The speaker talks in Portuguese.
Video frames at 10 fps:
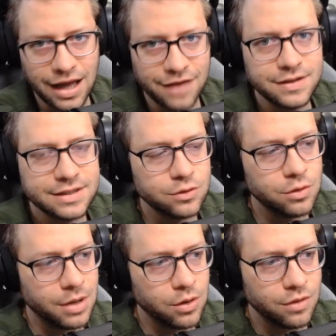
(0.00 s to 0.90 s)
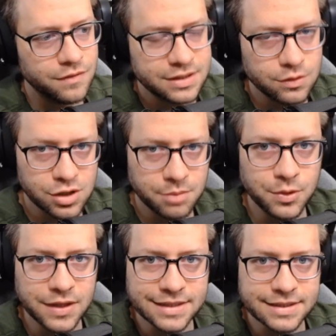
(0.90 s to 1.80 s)
a versão global com a versão
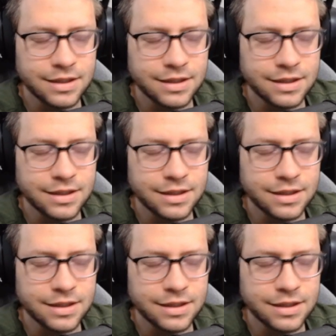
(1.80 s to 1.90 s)
japonesa.